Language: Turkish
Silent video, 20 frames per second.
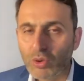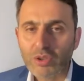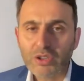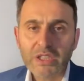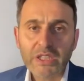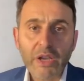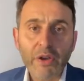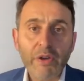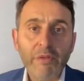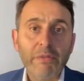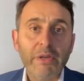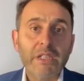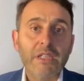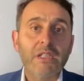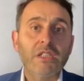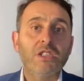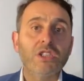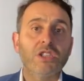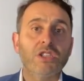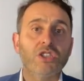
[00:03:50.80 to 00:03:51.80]
sevmediğin
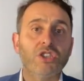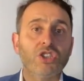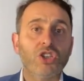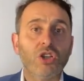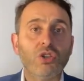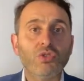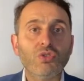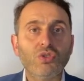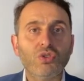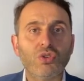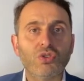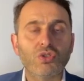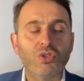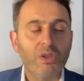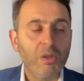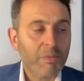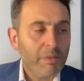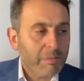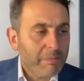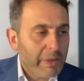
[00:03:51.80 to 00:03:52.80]
işini çalışıyorsun ama